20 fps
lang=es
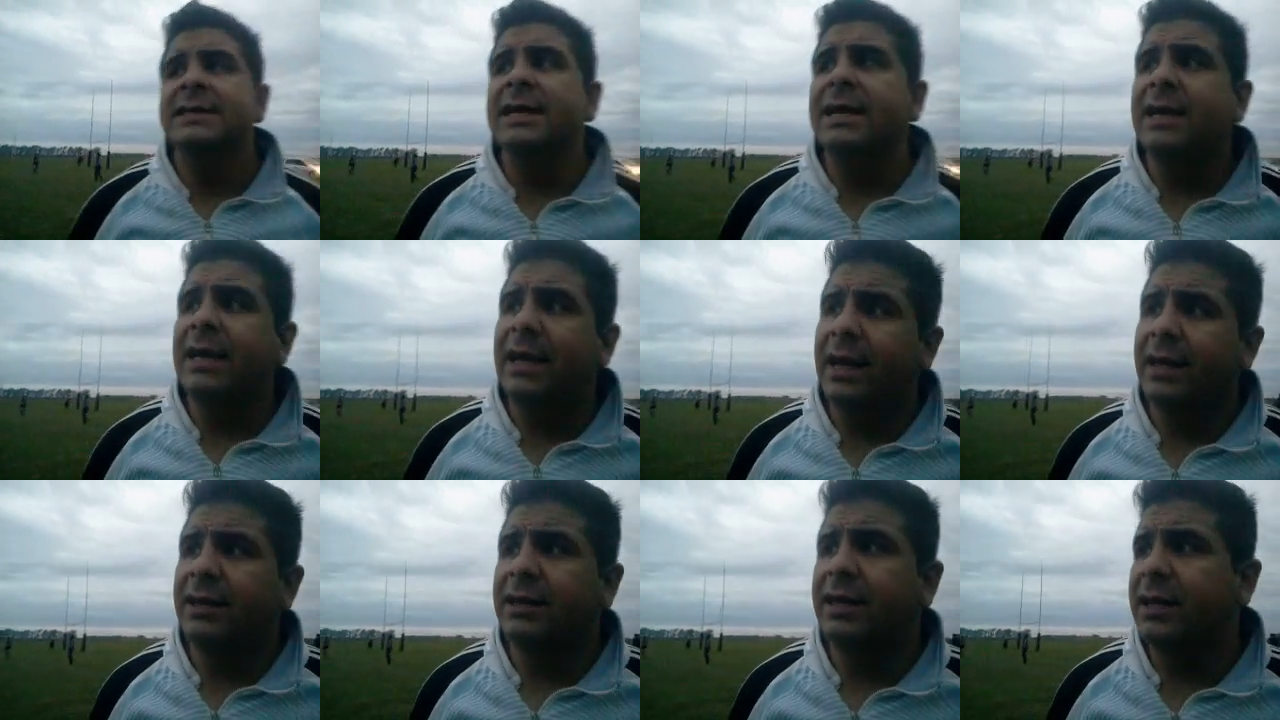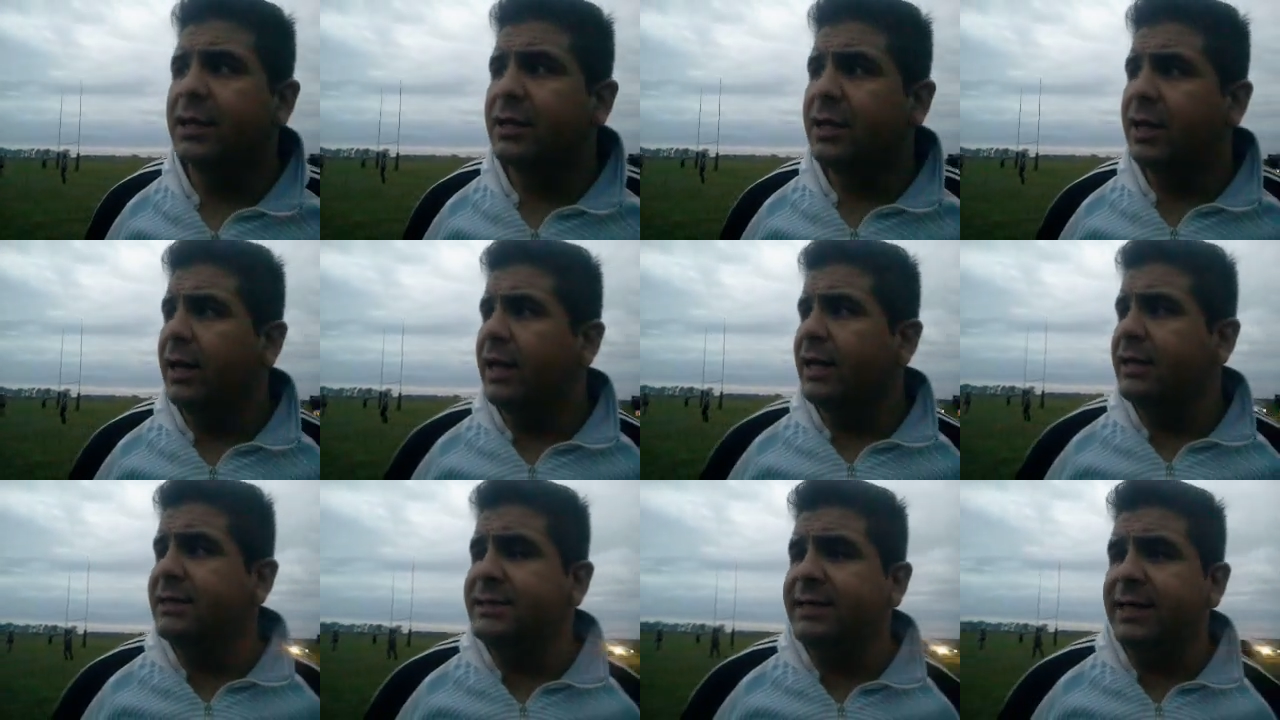Sí,
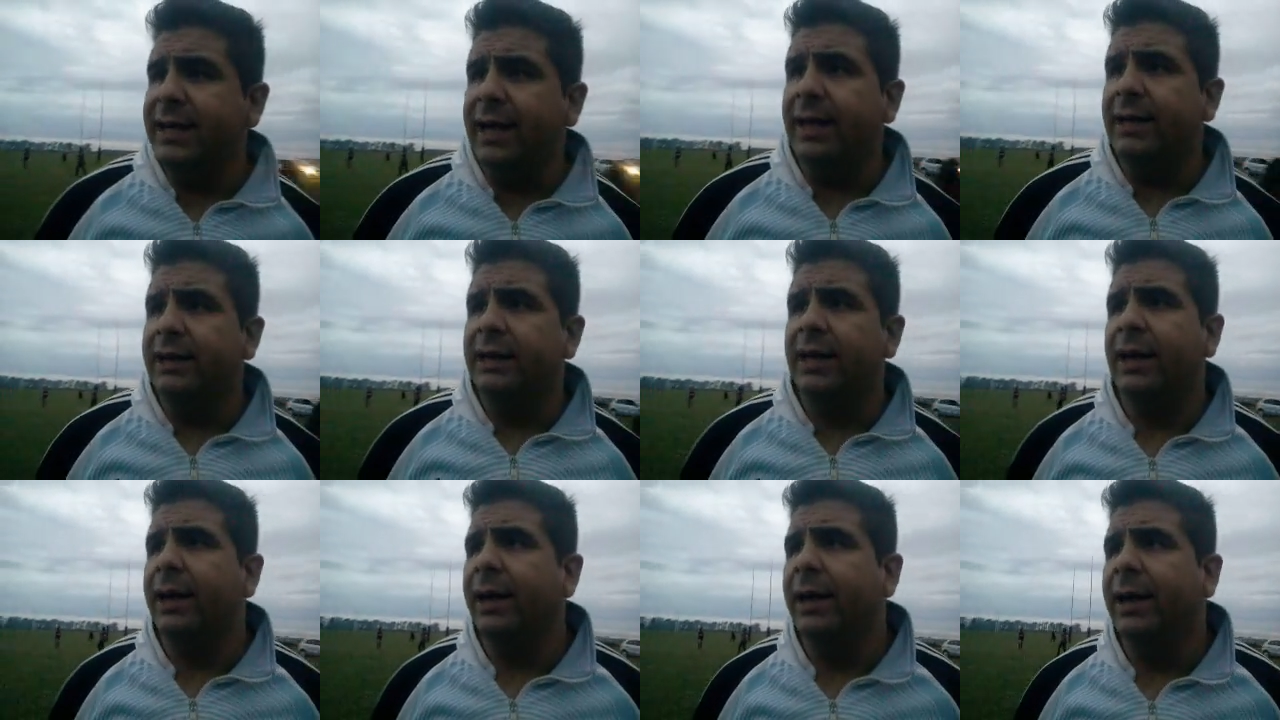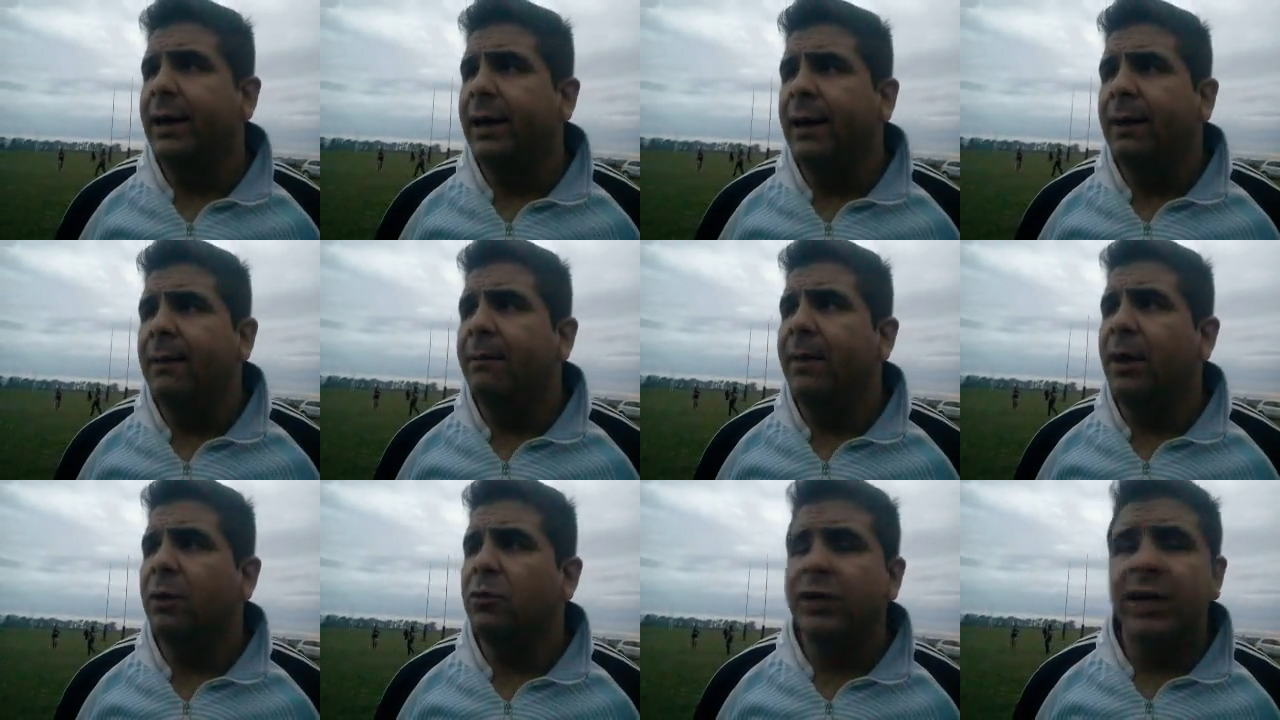en sí
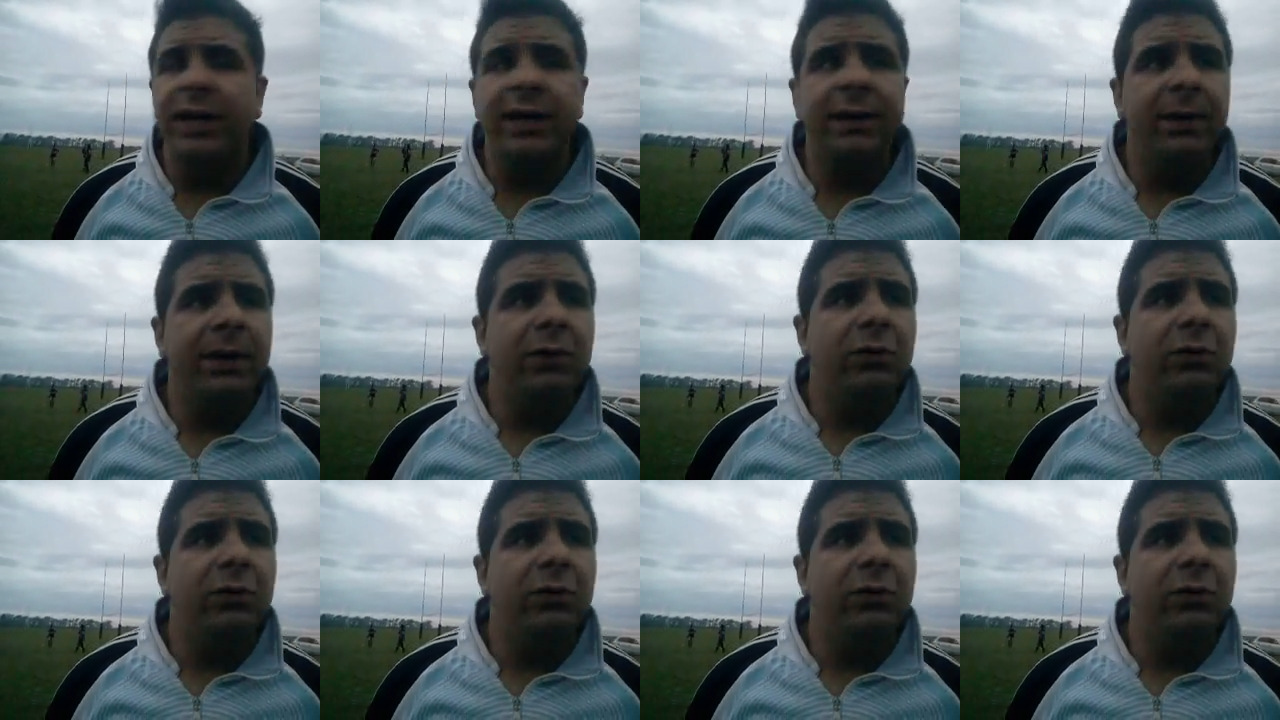me gustaría